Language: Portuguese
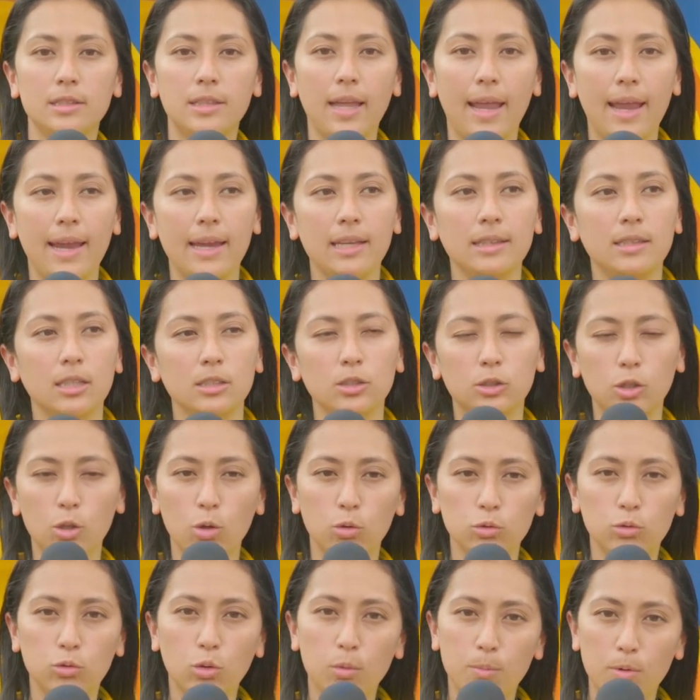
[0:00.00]
tem, tanto em
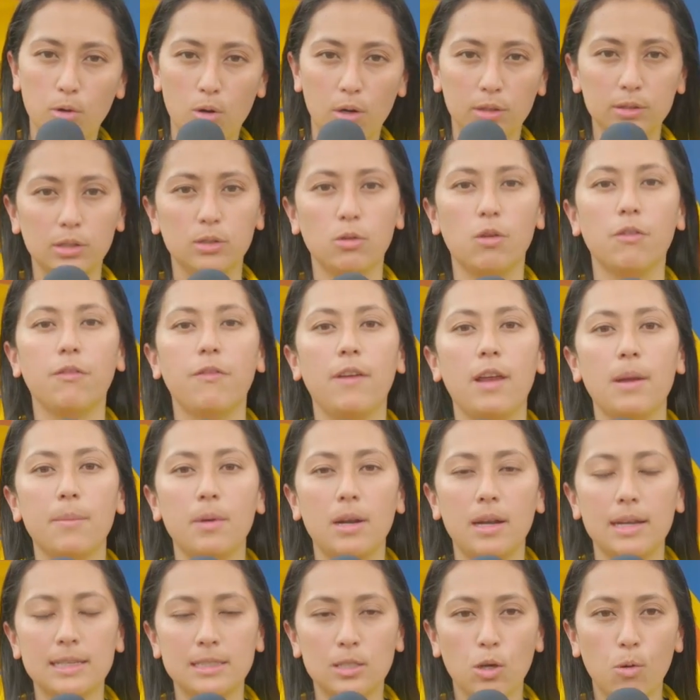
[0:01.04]
outubro quanto em novembro,
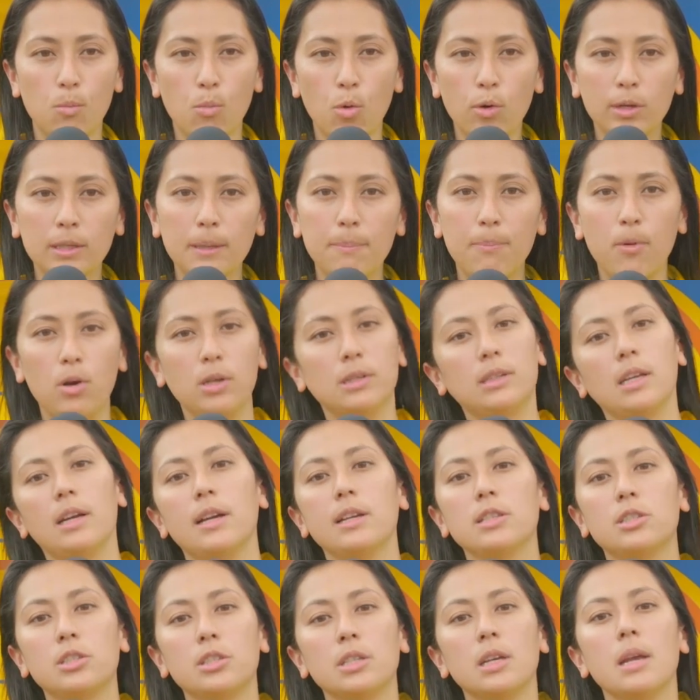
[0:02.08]
elas são muito
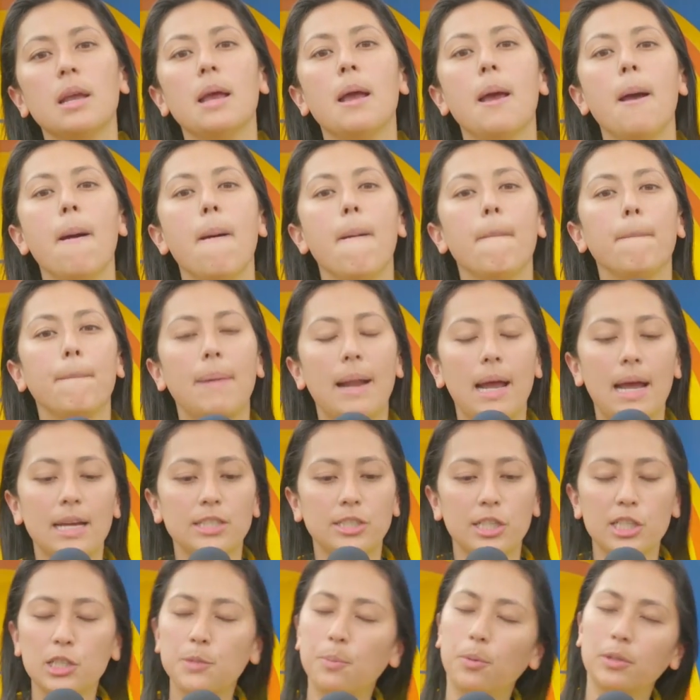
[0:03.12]
importantes para a
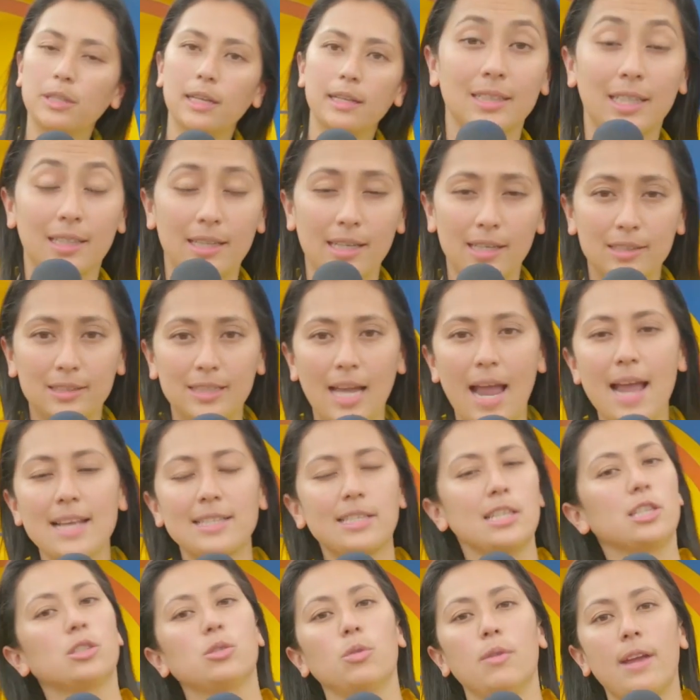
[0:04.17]
gente poder detectar
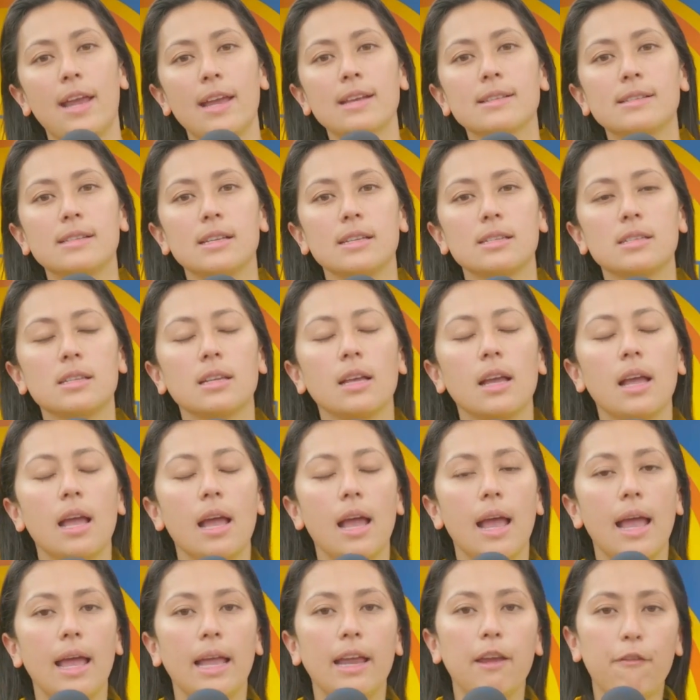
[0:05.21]
essas doenças
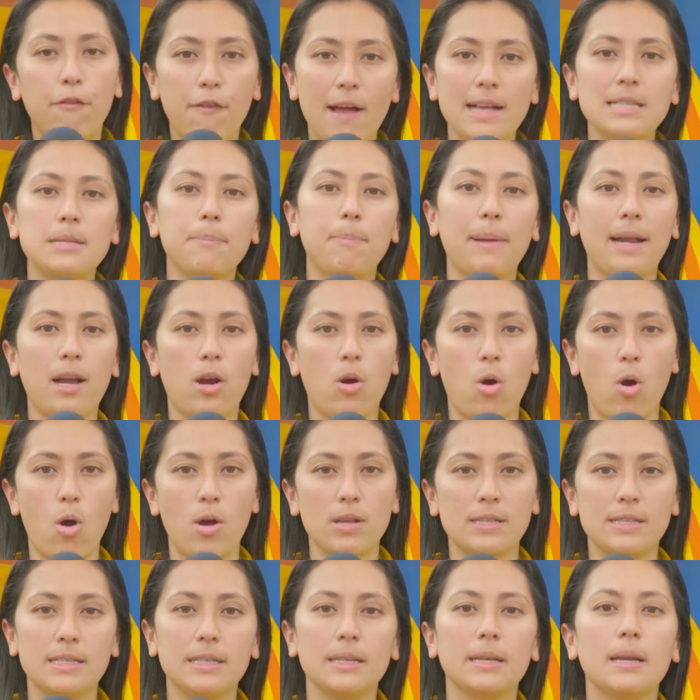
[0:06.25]
em fase
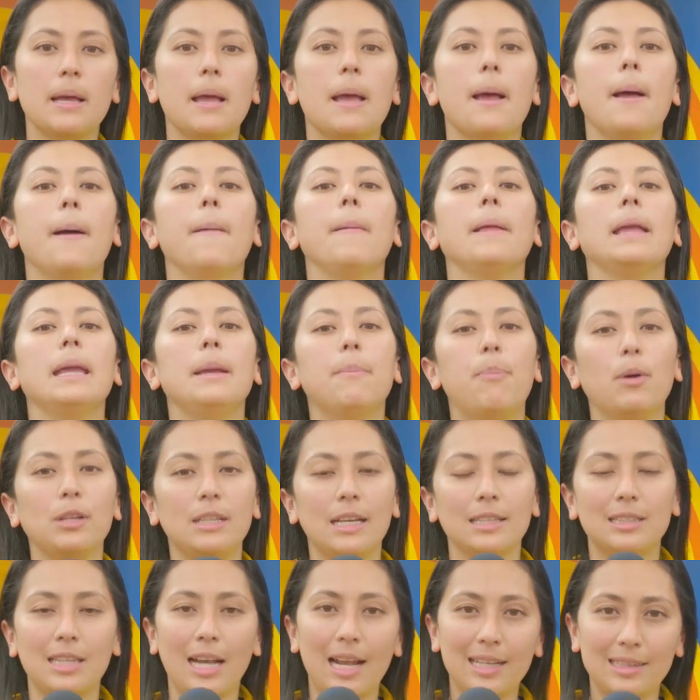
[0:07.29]
precoce e
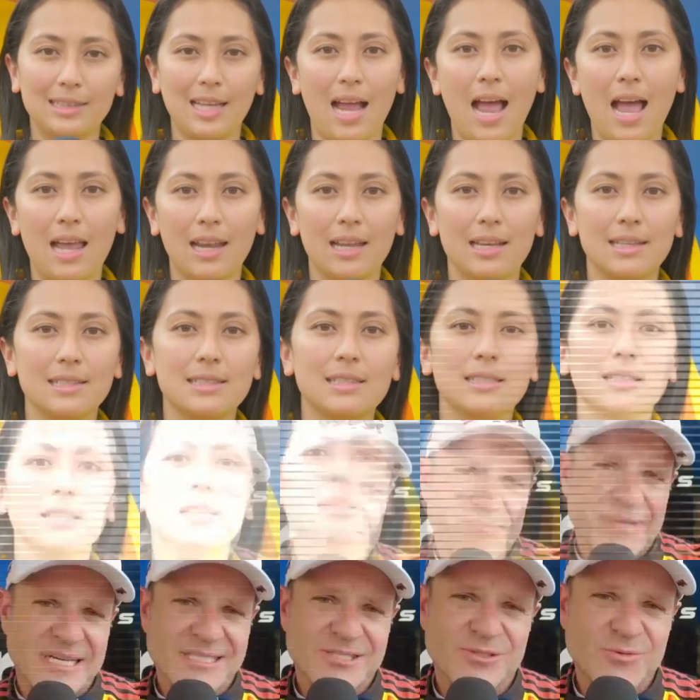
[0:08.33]
poder tratá-las.
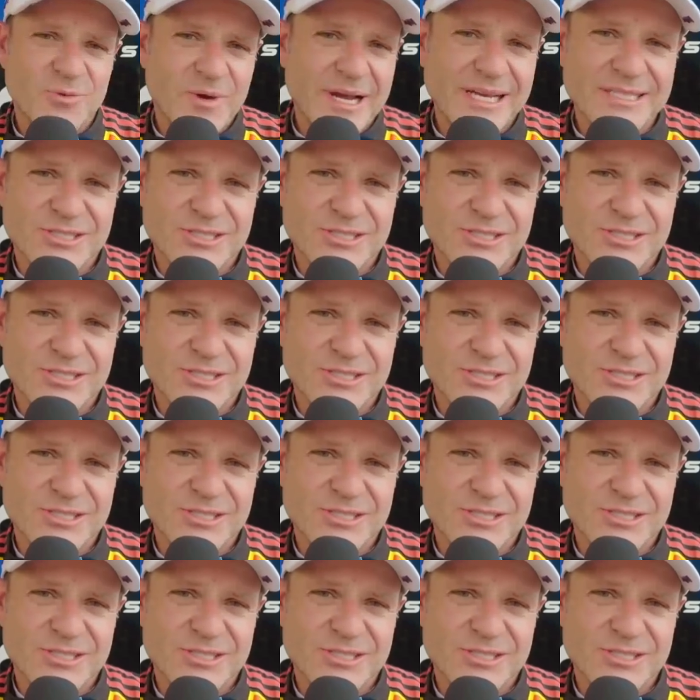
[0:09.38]
Mas não